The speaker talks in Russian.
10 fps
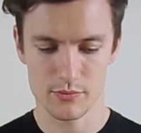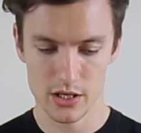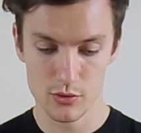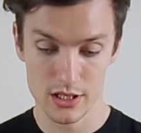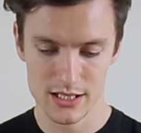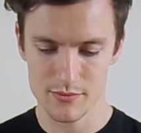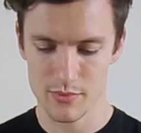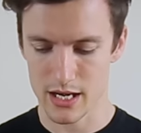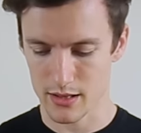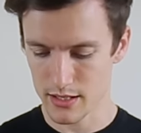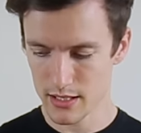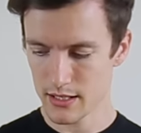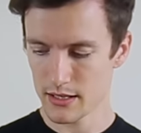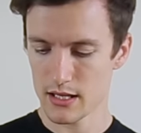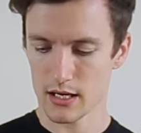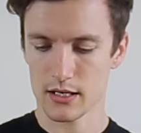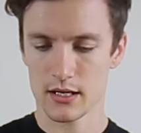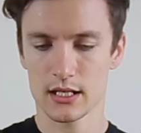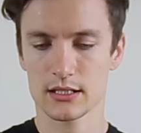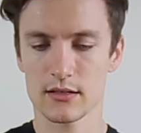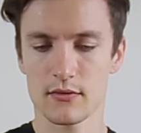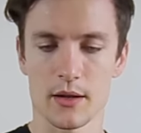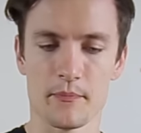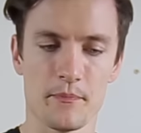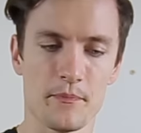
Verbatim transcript: Priority Mail. Так, открываем.